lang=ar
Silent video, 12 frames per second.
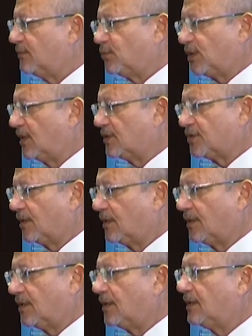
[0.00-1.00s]
مشكله ان شاء
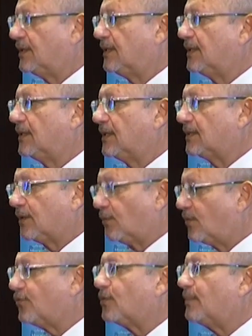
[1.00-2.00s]
الله
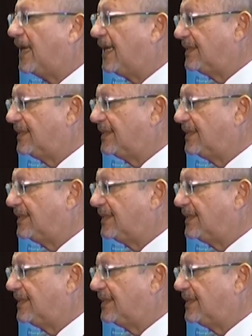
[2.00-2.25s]
للتوافق مع